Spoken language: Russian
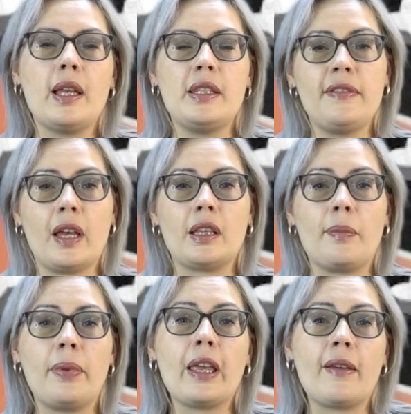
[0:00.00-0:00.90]

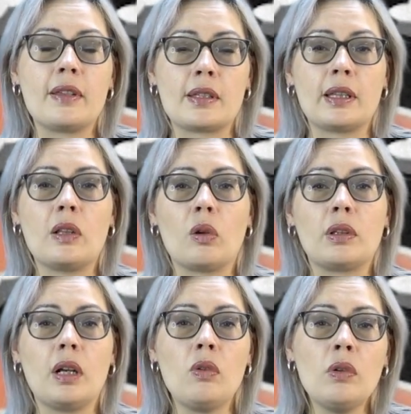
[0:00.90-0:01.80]
Девятое. Появится
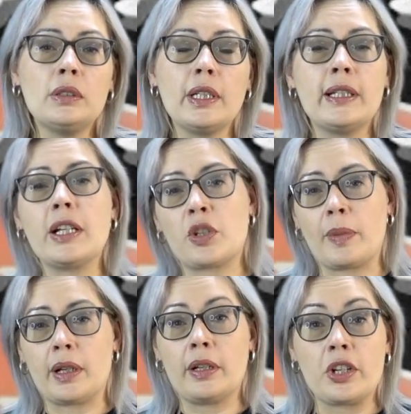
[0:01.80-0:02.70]
налог на Google и кэшбэк.